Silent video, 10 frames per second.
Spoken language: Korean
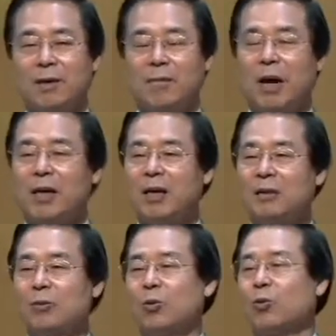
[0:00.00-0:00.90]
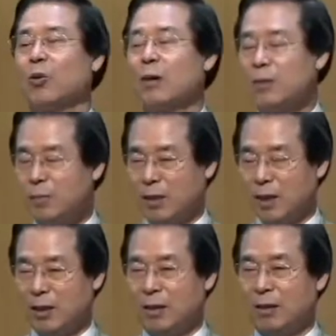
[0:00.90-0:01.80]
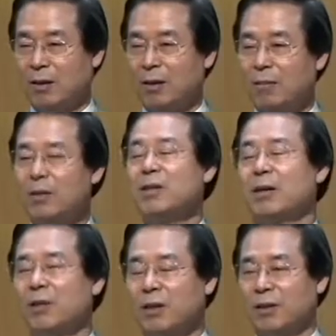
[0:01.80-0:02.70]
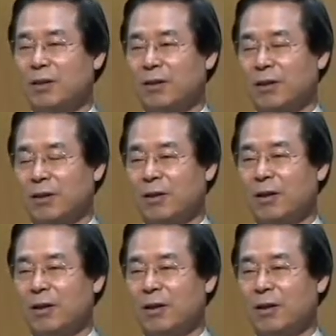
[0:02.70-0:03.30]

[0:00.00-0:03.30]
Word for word: 마귀가 서로 돌아버립니다 이렇게 미쳐버려요 이렇게